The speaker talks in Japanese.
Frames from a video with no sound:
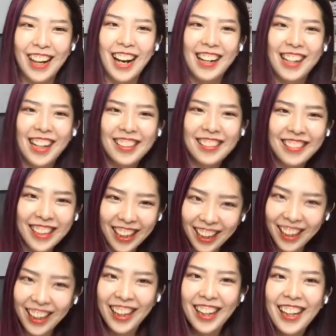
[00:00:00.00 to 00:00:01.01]
こう、垢抜
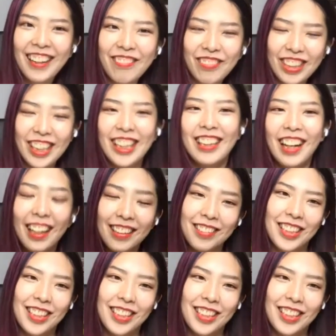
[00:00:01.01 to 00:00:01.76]
けにな